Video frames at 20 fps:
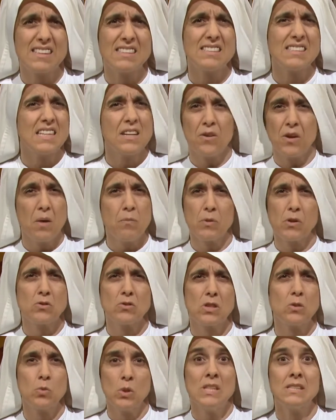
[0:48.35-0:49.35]
y te enseñaron a
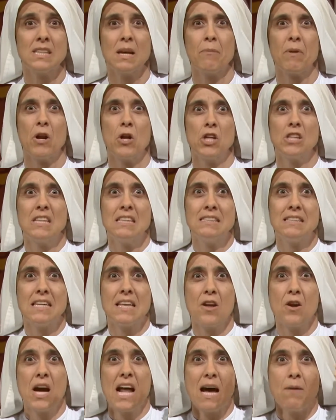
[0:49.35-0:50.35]
prostituirte, pero no te
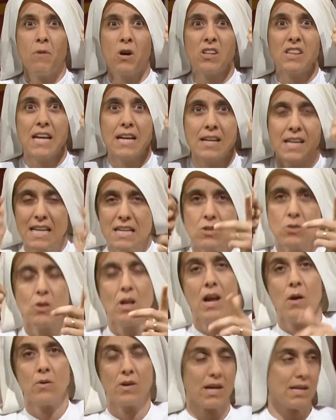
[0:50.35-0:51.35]
enseñaron el amor de Cristo
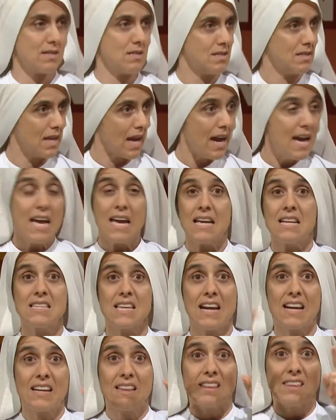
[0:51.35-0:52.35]
en la Eucaristía. Y
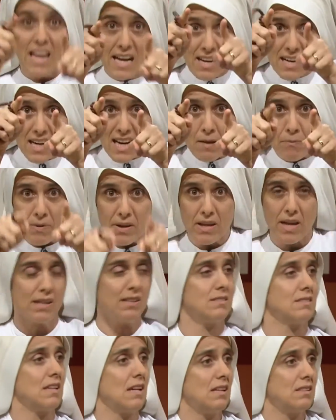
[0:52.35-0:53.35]
sé que tienen
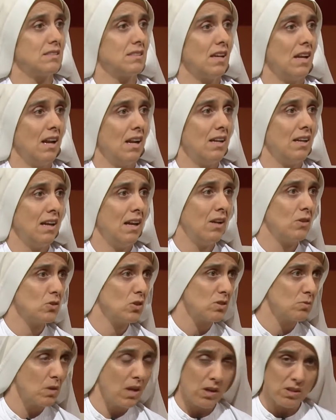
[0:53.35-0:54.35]
capellanes en las, en,
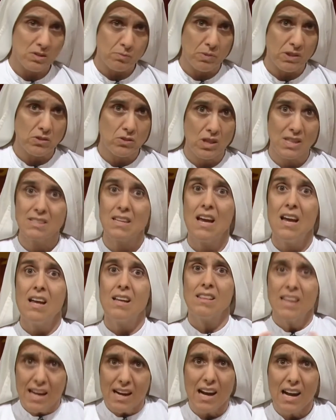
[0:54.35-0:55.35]
las prisiones.
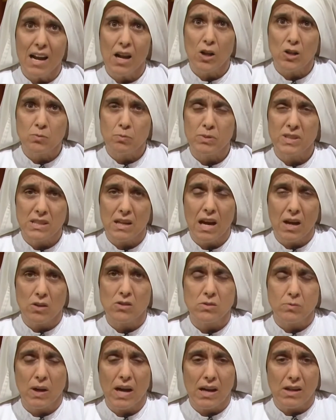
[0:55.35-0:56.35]
Dígale a
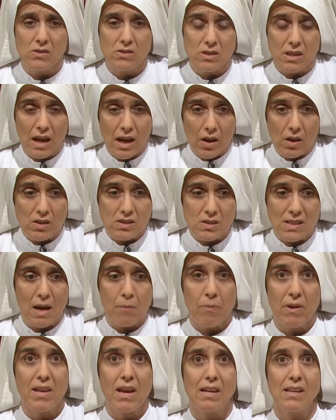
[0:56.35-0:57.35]
los, a los,
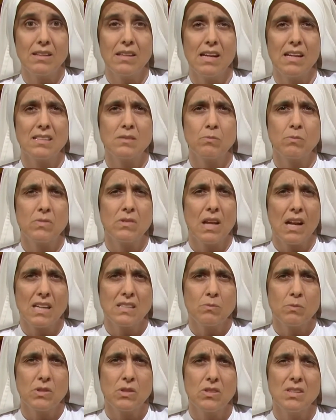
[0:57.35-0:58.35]
capellanes de las, de
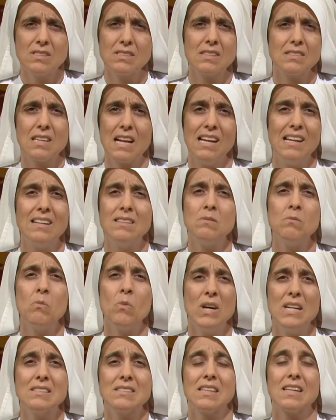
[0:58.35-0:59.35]
las prisiones que se les
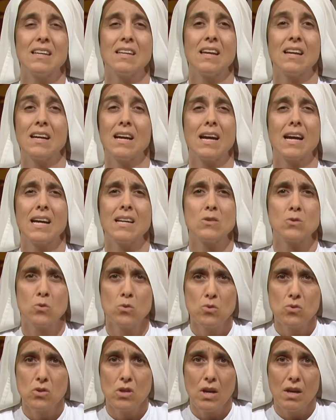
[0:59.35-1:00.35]
muestren quién es
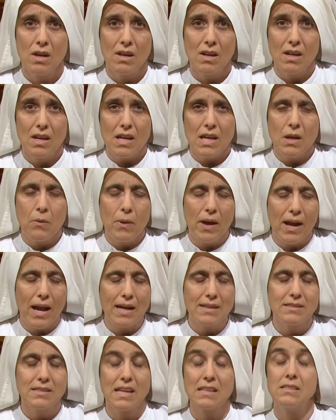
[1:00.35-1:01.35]
Jesús y
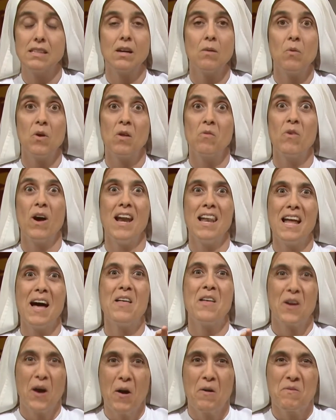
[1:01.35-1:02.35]
verás que así como el buen
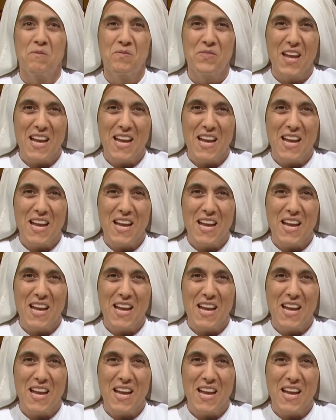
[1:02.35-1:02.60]
ladrón